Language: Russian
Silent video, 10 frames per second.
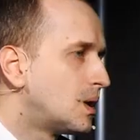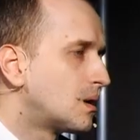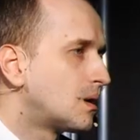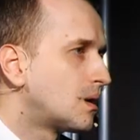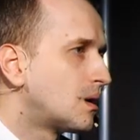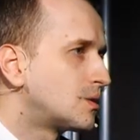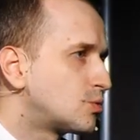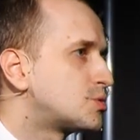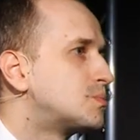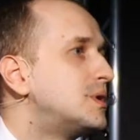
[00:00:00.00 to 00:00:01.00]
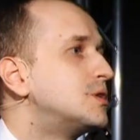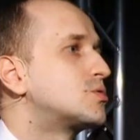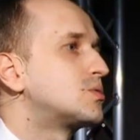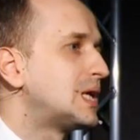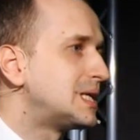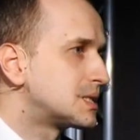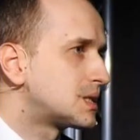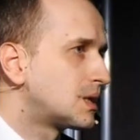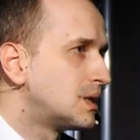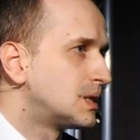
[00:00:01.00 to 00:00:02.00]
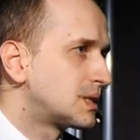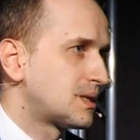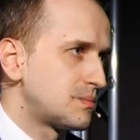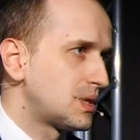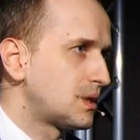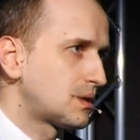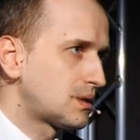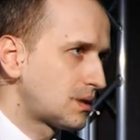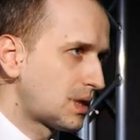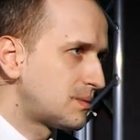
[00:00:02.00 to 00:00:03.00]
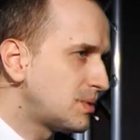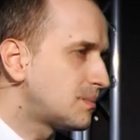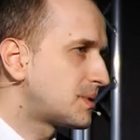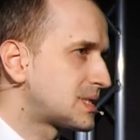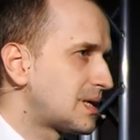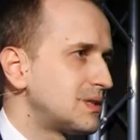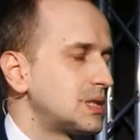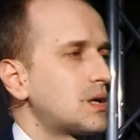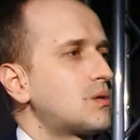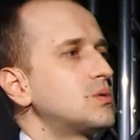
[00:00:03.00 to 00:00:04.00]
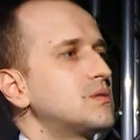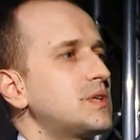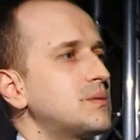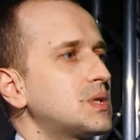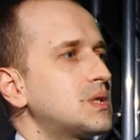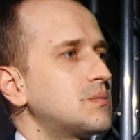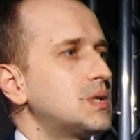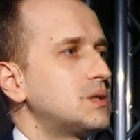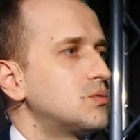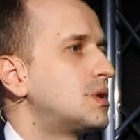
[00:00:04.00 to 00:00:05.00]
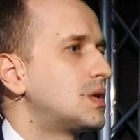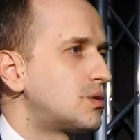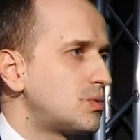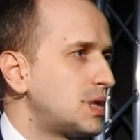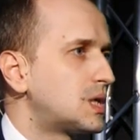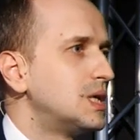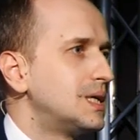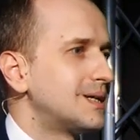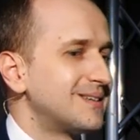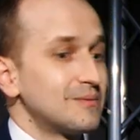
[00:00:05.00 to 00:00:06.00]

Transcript: э, тоже были журналисты. На самом деле, э, они были представлены какое-то время там, да, но, но для других... Полно, как с э,